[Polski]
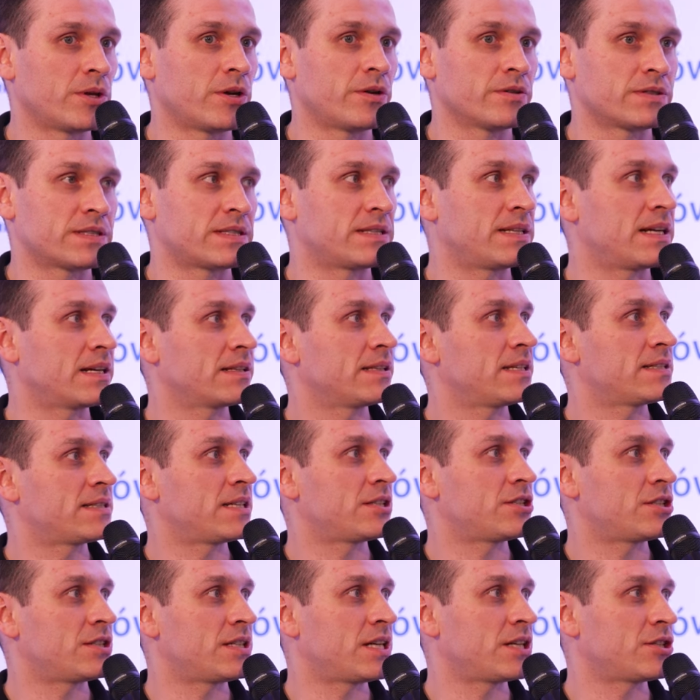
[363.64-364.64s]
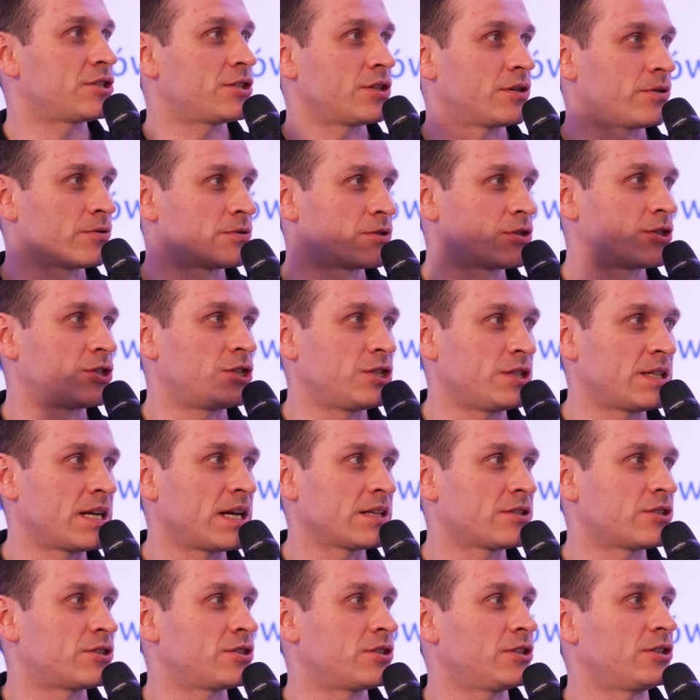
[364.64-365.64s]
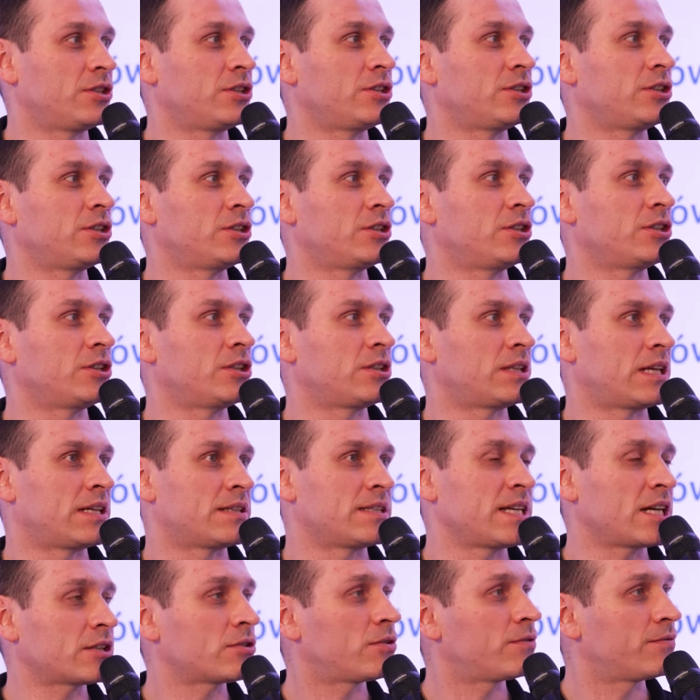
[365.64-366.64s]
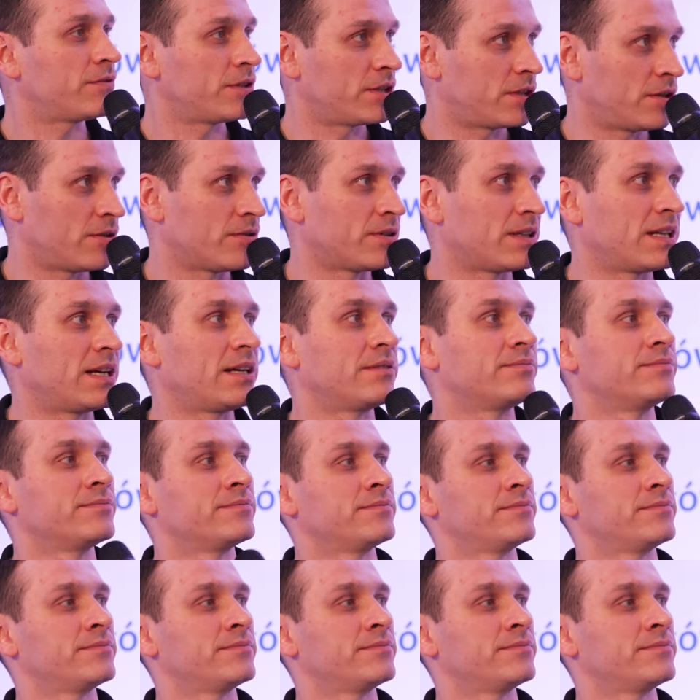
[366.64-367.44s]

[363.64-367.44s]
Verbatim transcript: noc nagle zaczyna cię odcinać i ten, jak to wygląda?